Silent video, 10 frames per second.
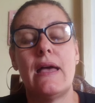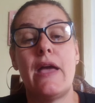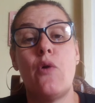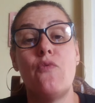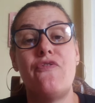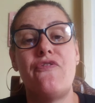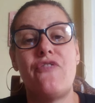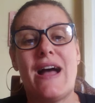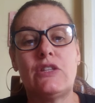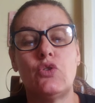É um
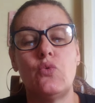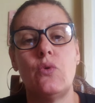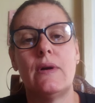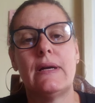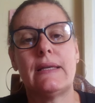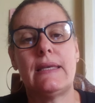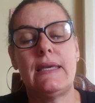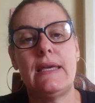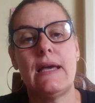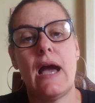fato
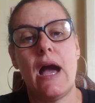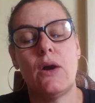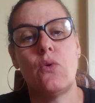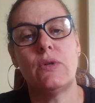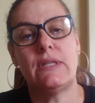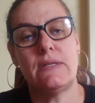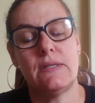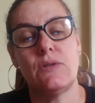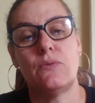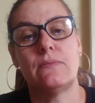que aconteceu.